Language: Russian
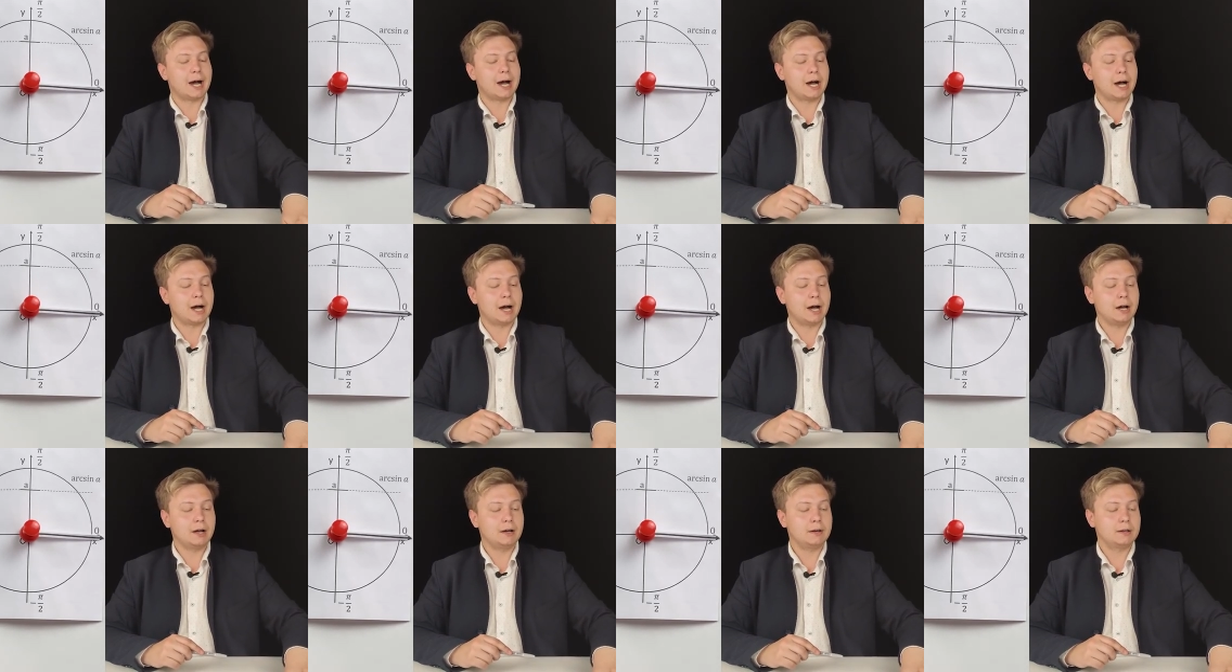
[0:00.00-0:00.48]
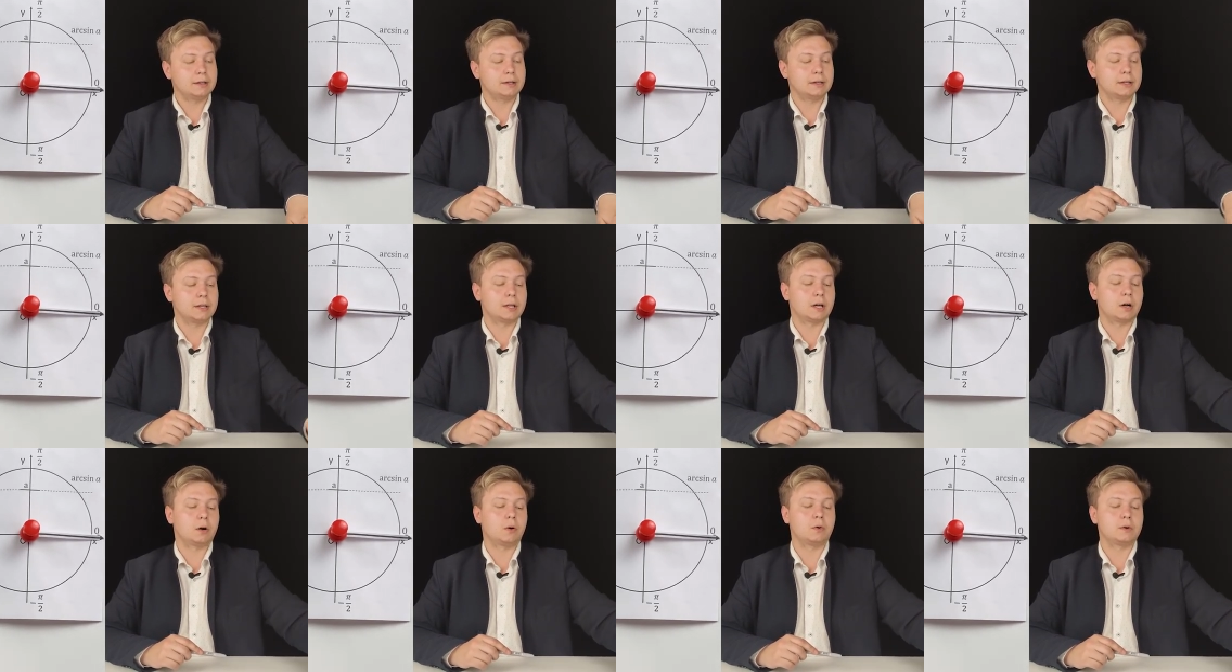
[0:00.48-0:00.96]
а
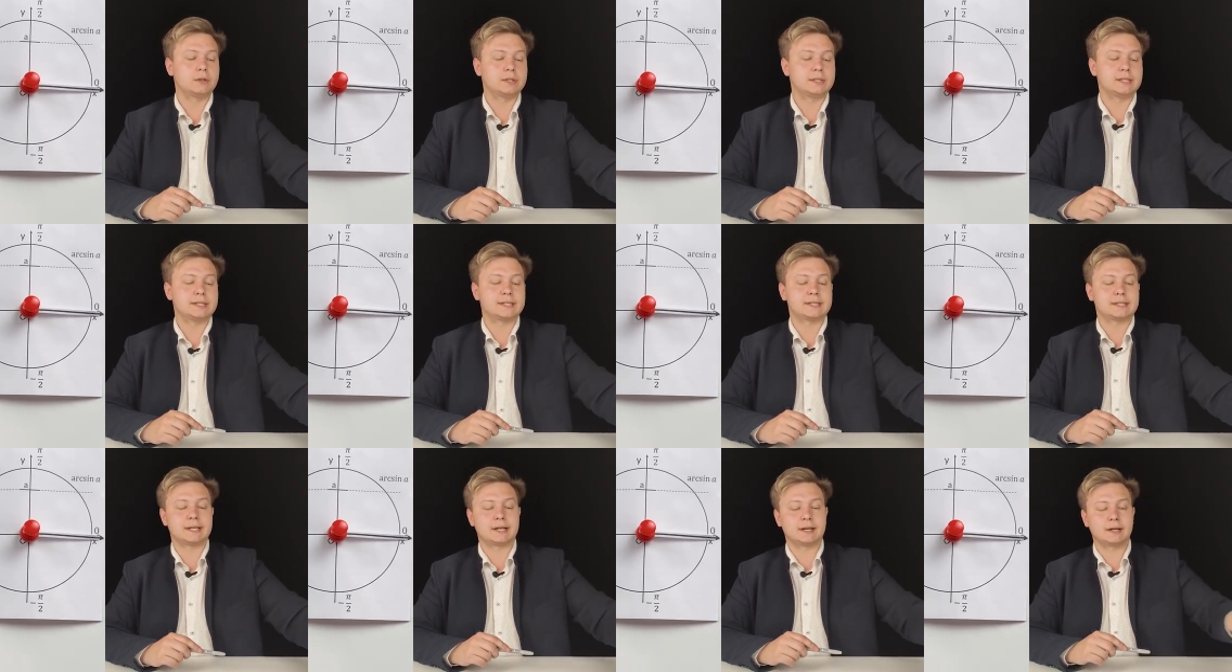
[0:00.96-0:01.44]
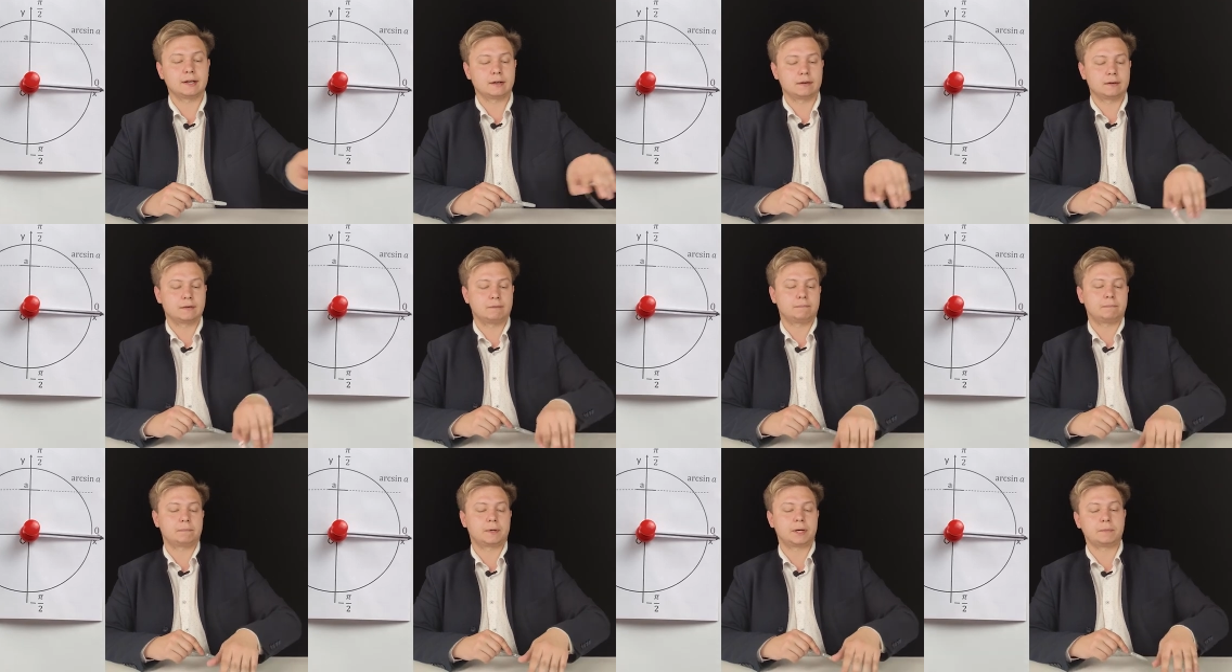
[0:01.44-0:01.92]
находится
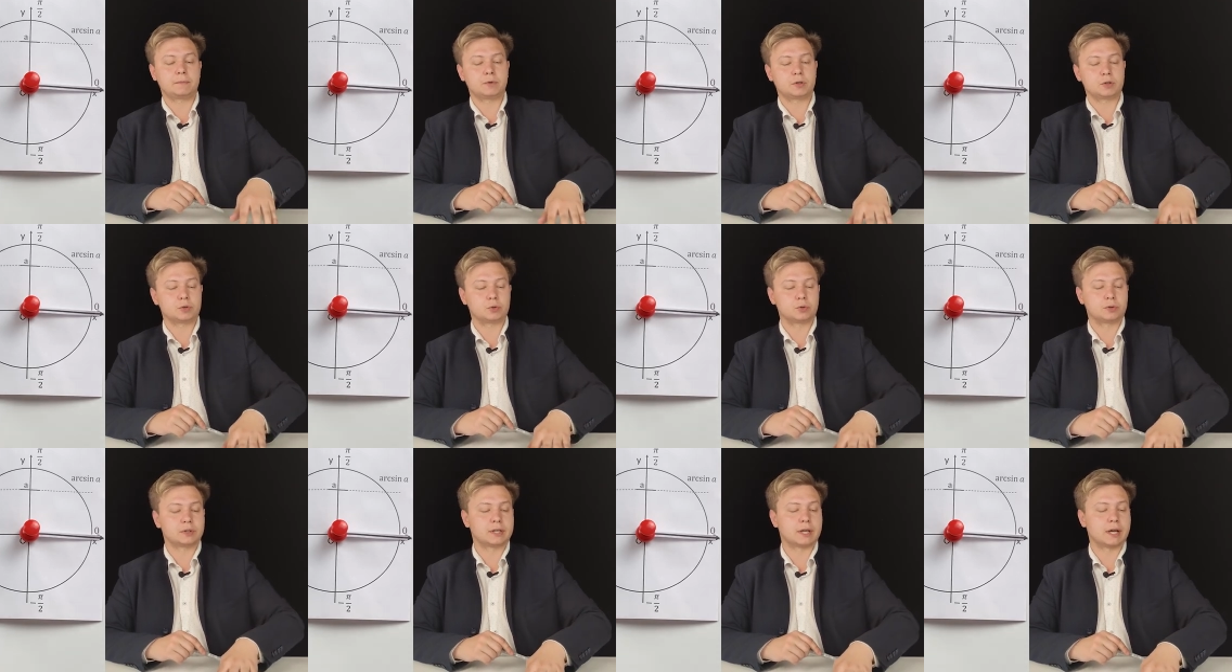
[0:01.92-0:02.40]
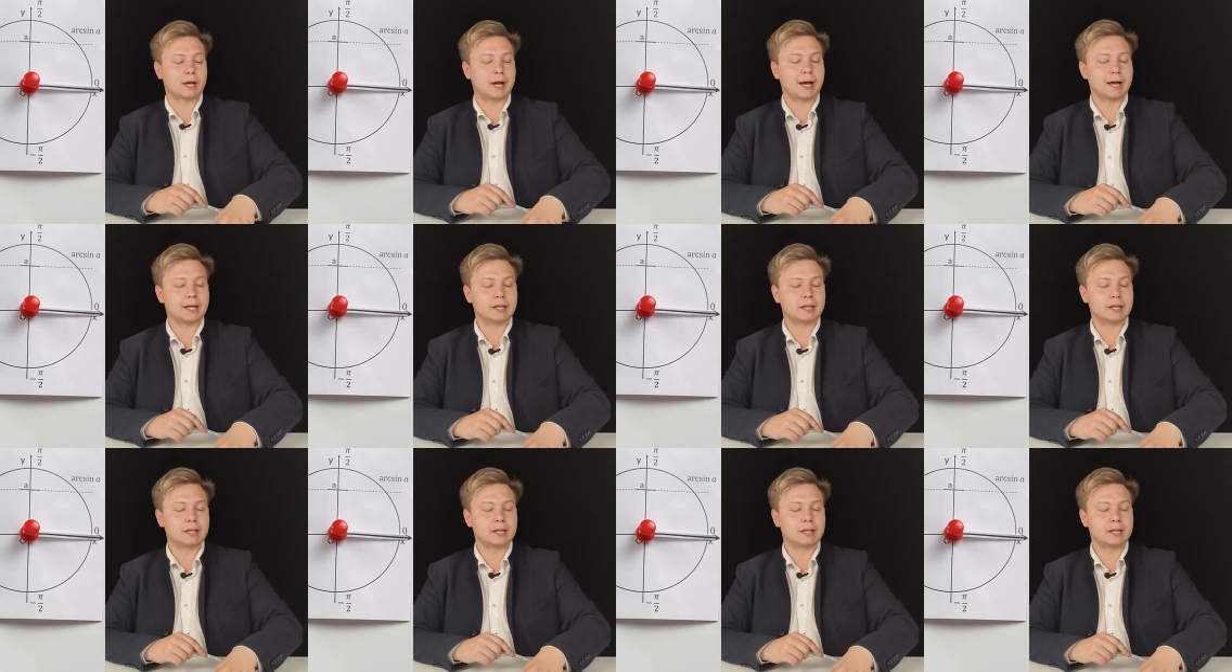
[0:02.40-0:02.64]
в промежутке